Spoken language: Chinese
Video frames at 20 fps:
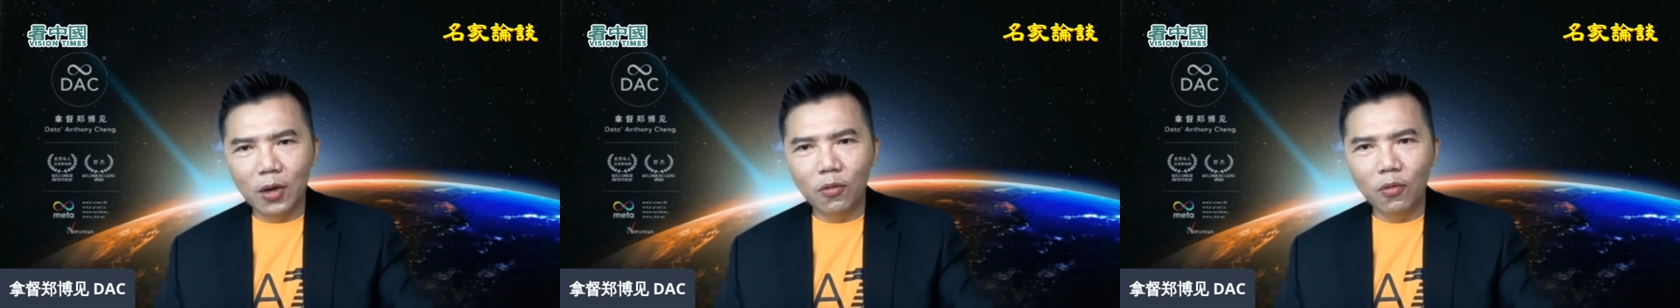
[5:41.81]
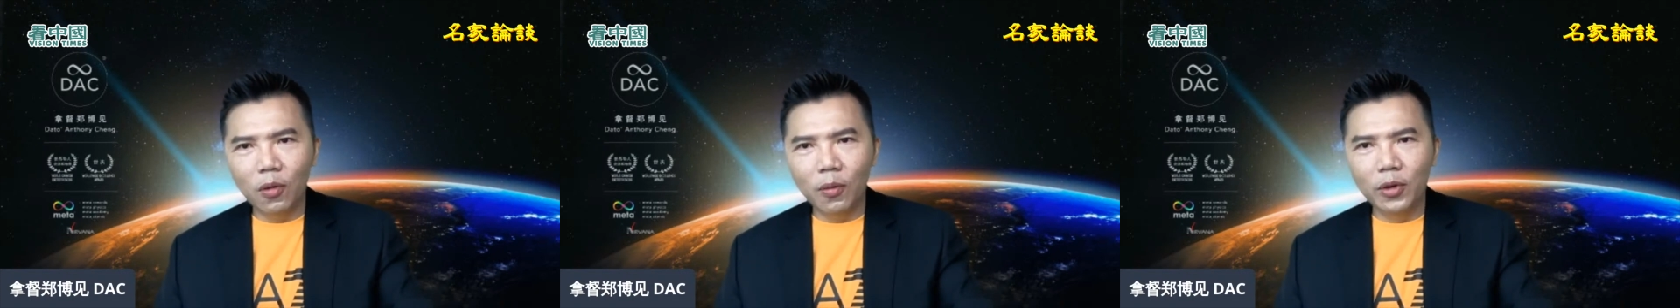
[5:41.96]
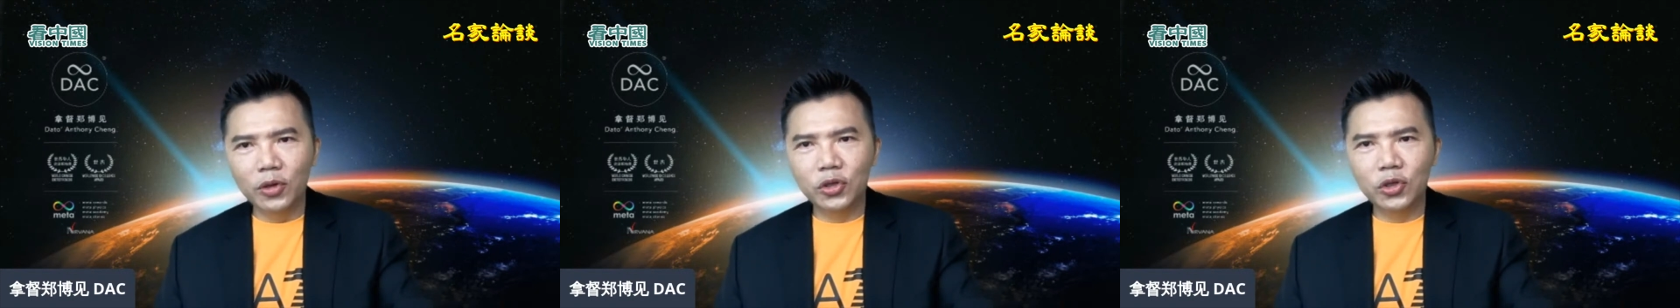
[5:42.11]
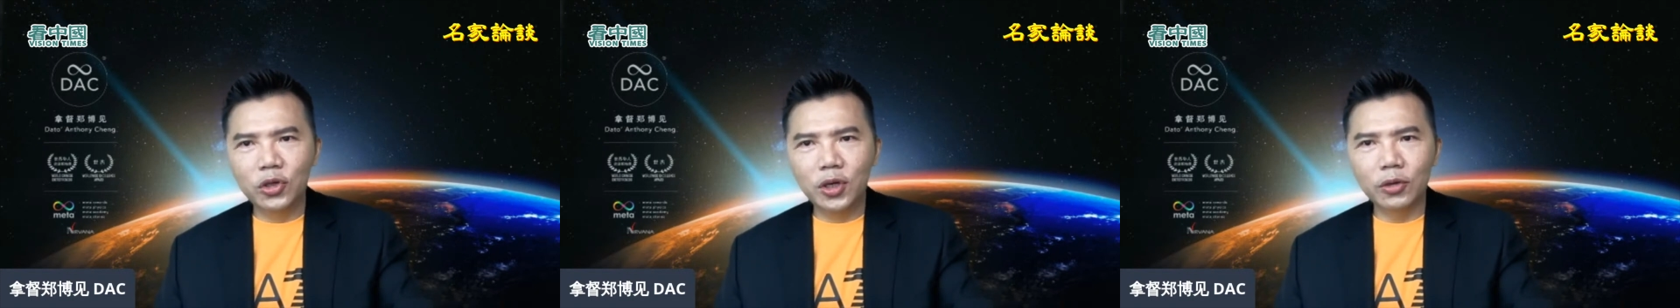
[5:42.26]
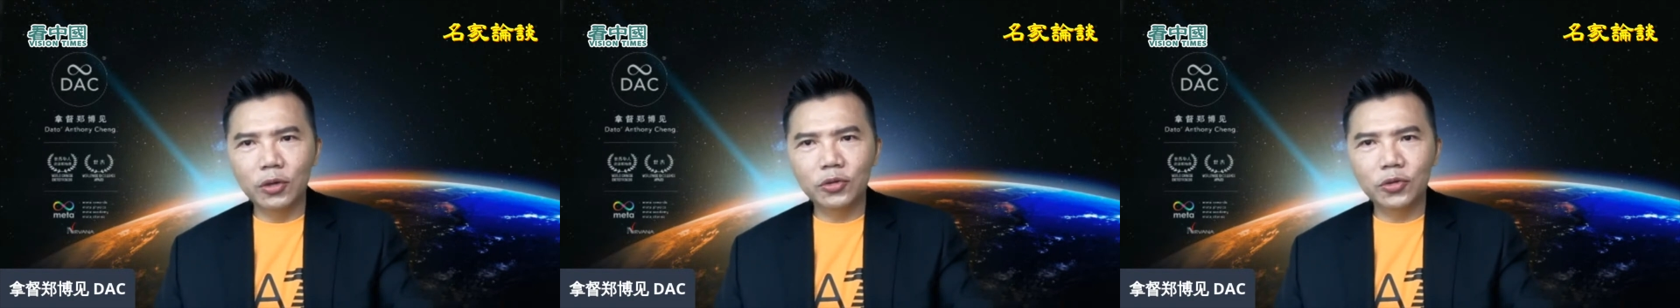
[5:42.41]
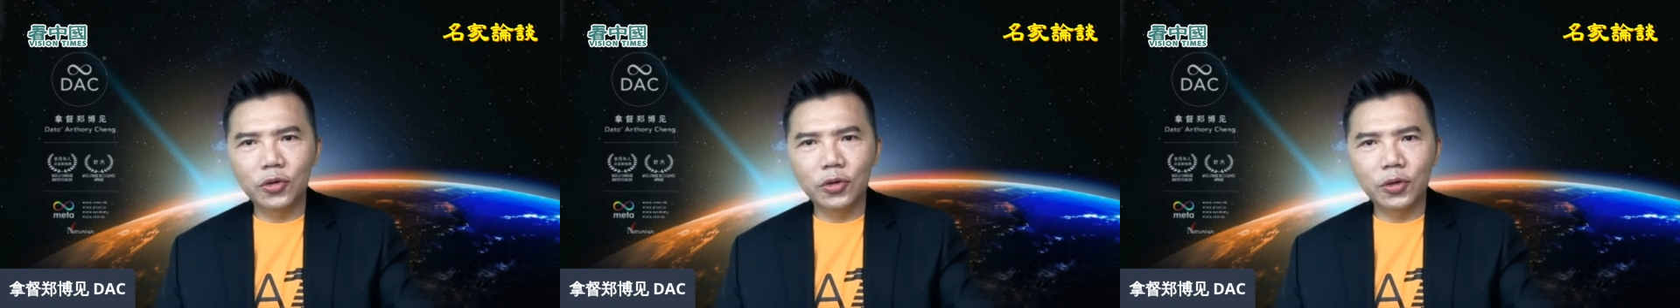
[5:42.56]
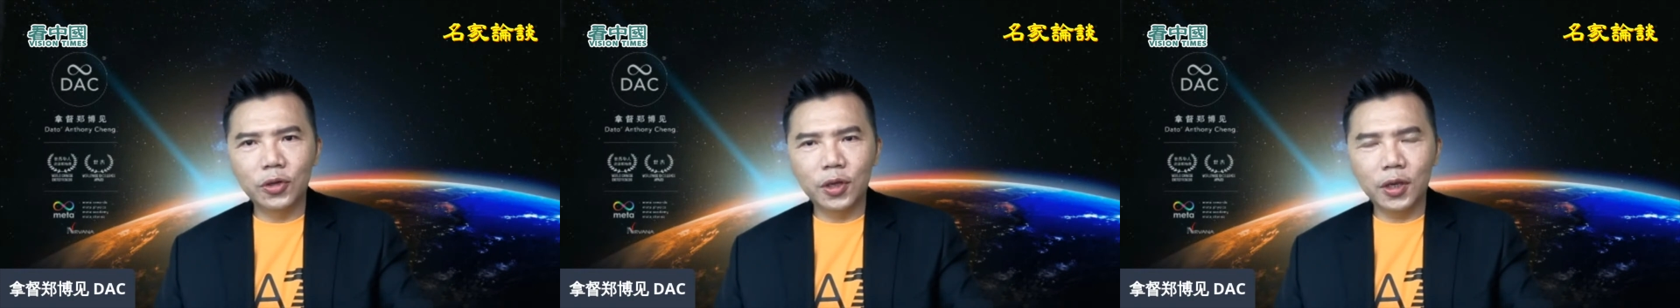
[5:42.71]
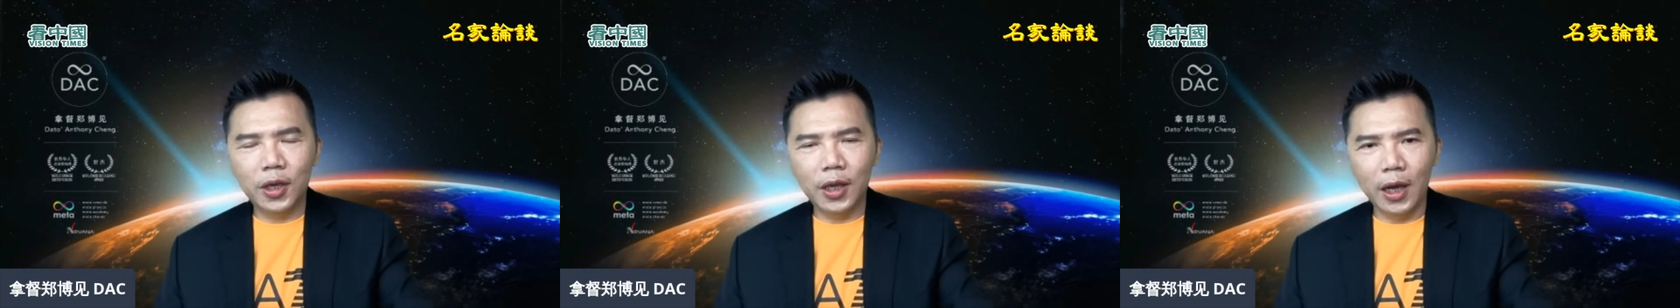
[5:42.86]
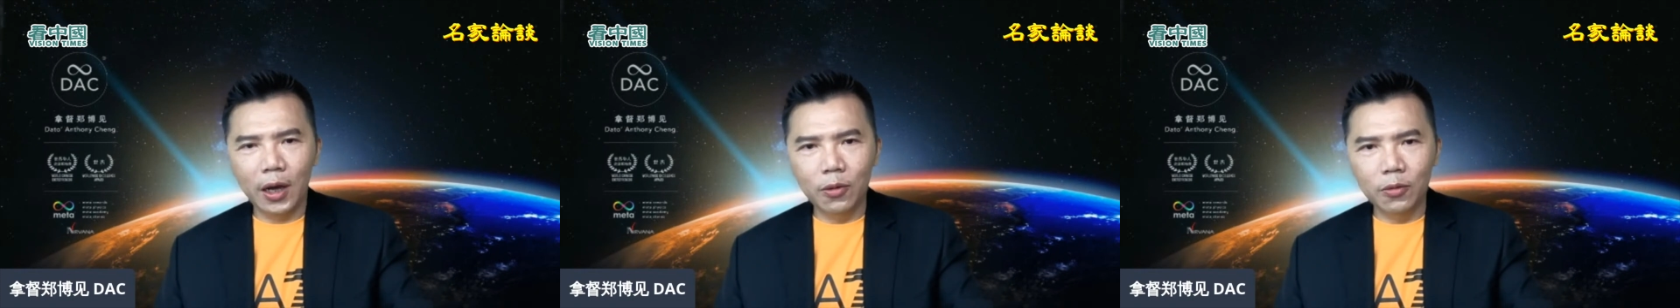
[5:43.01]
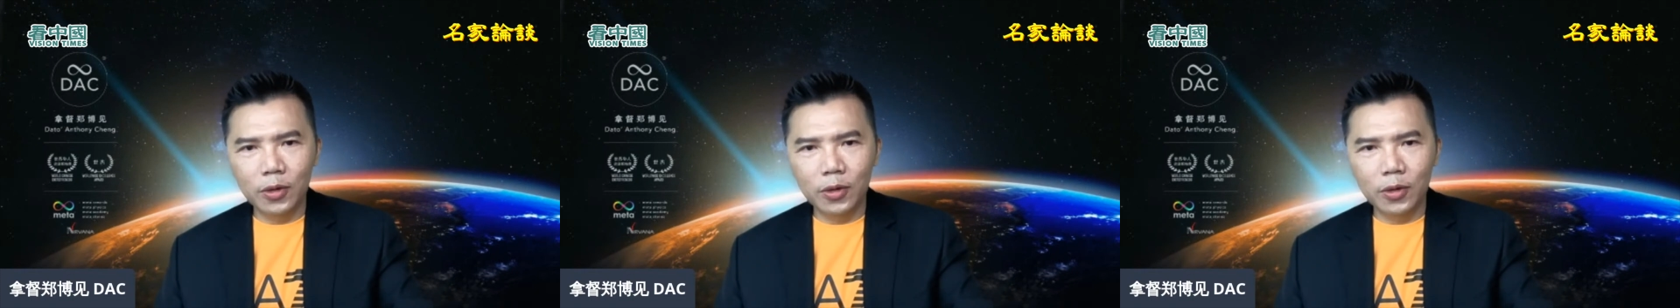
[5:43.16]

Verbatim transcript: 我们需要去调